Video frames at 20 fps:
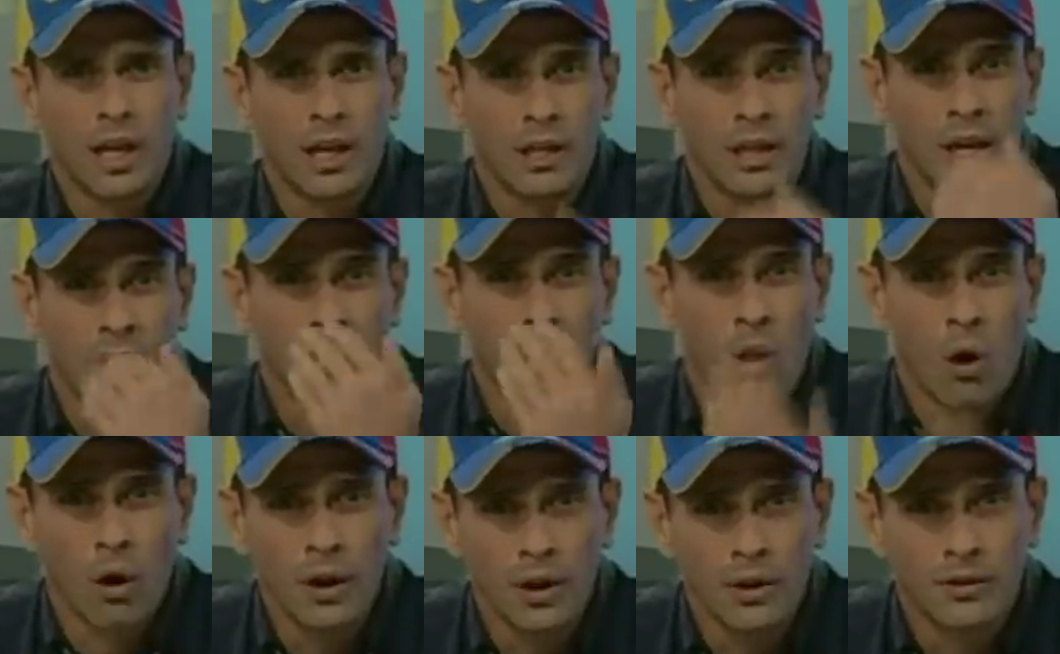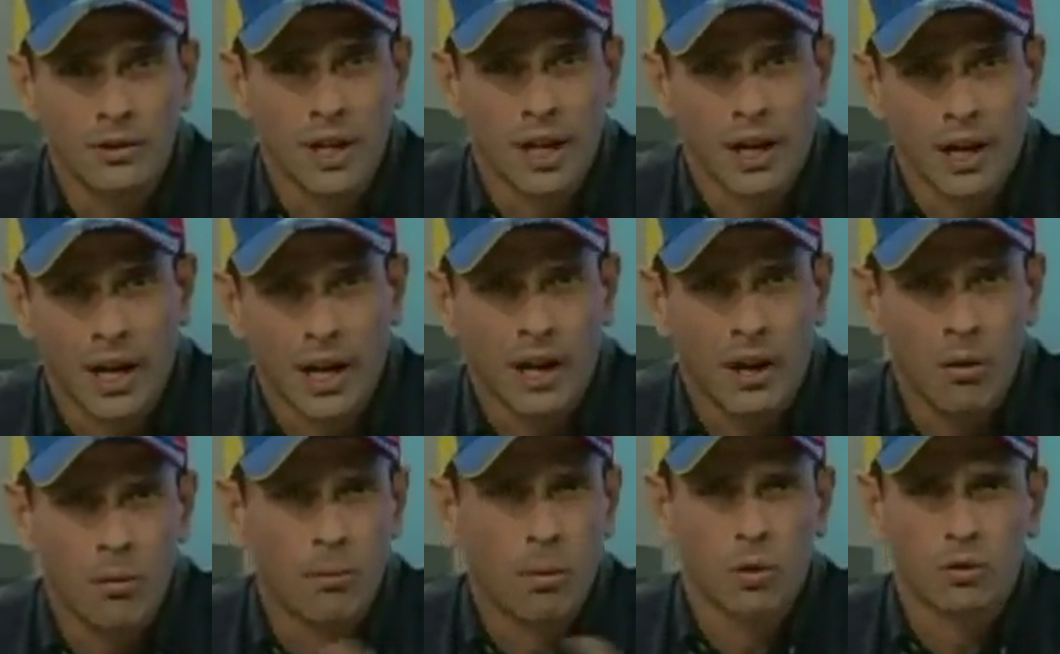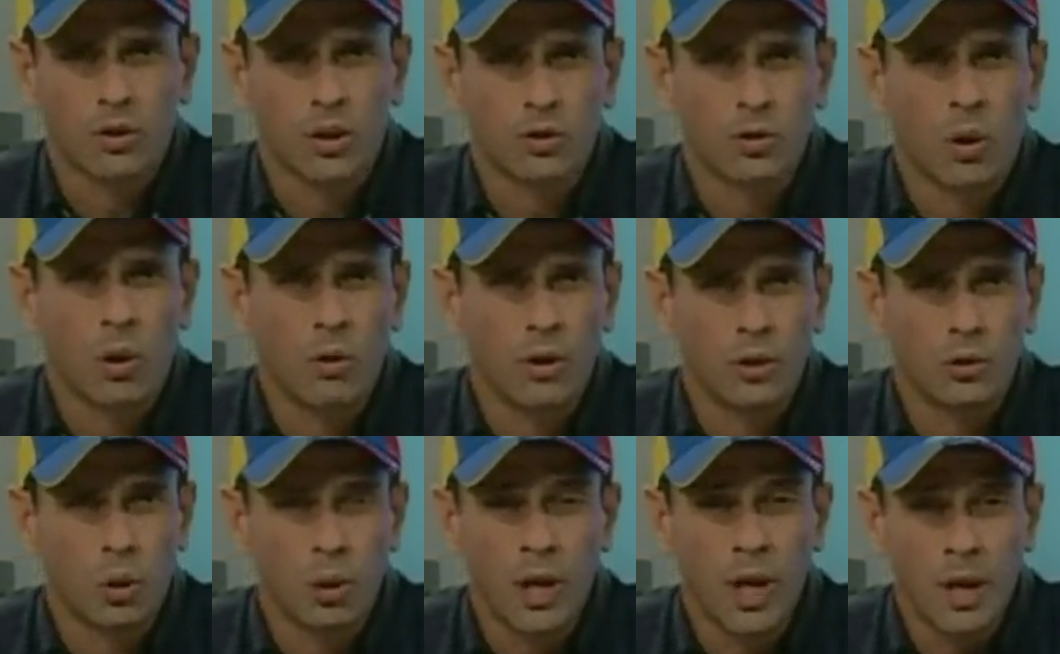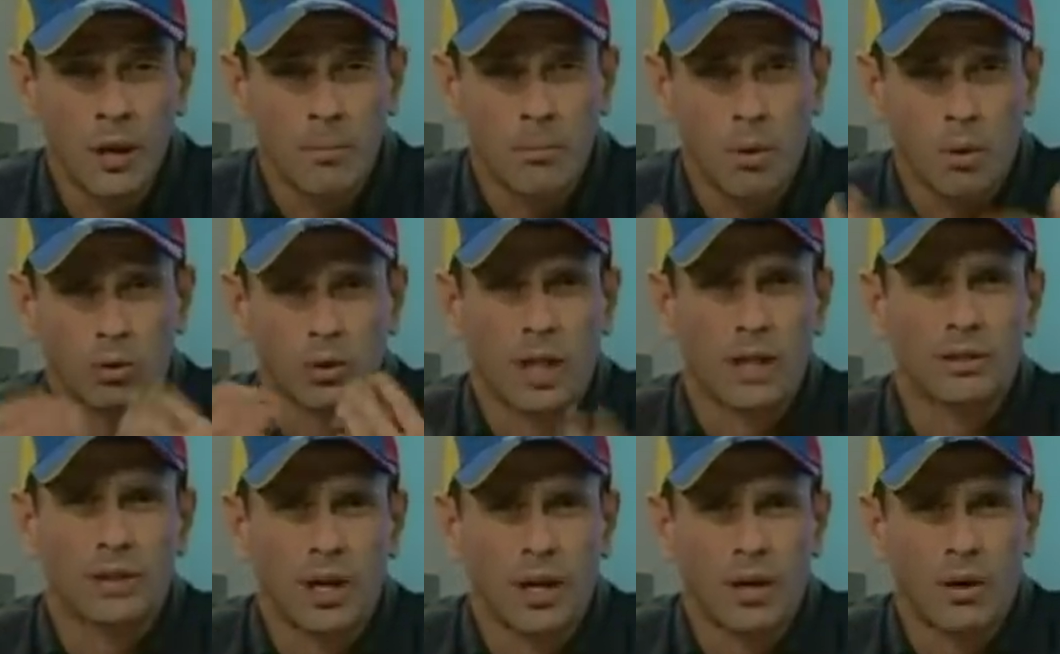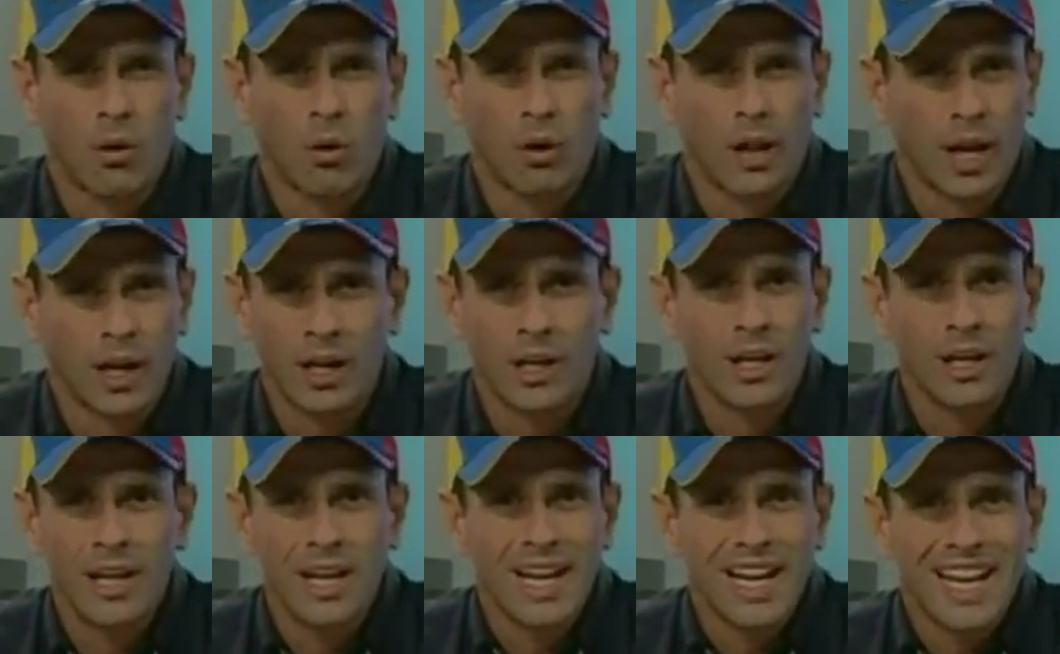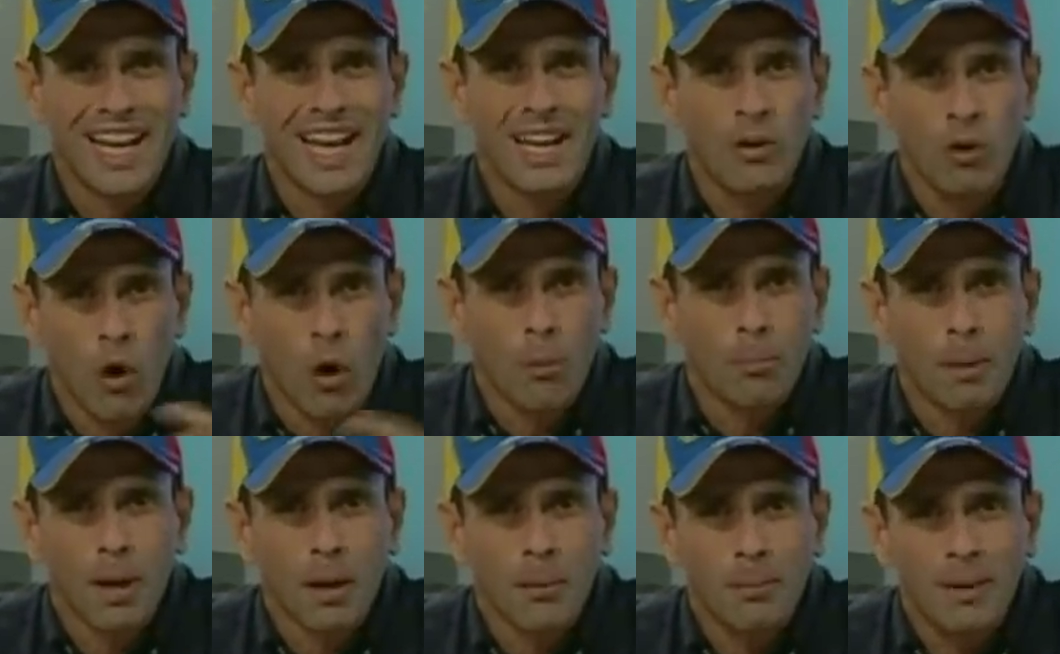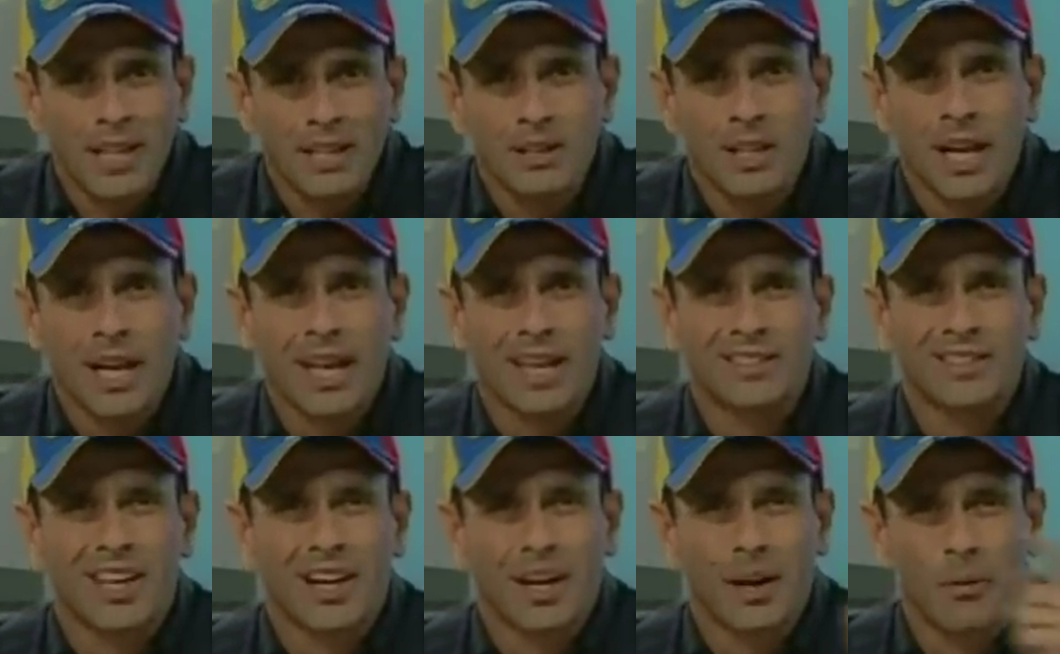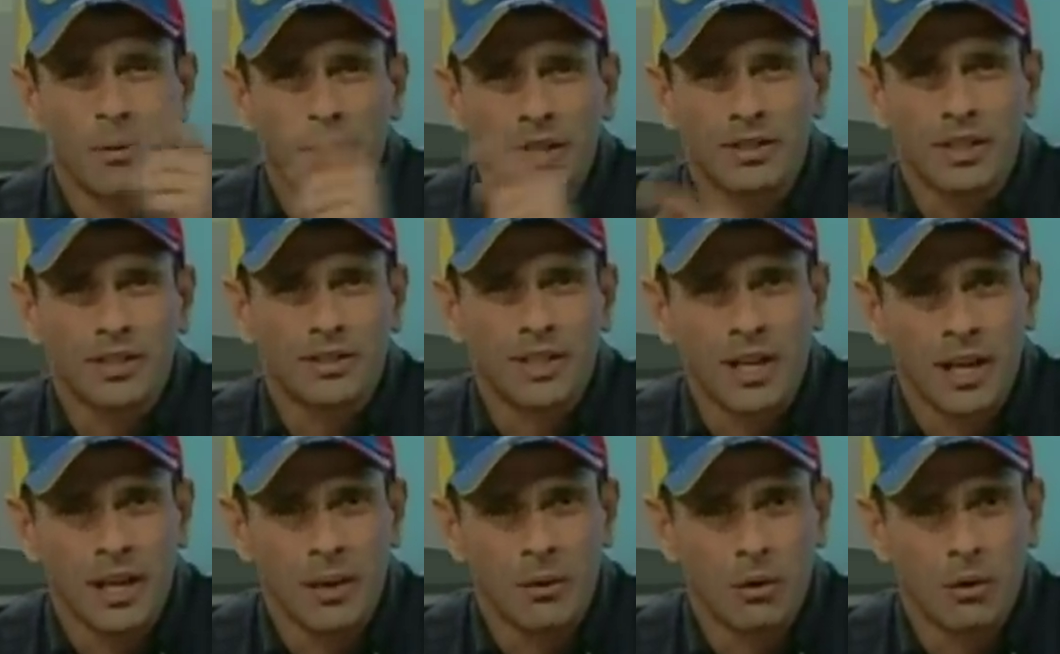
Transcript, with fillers: El día de hoy se arranca un proceso de auditoría, es importante recordar, que no permite que se revise ese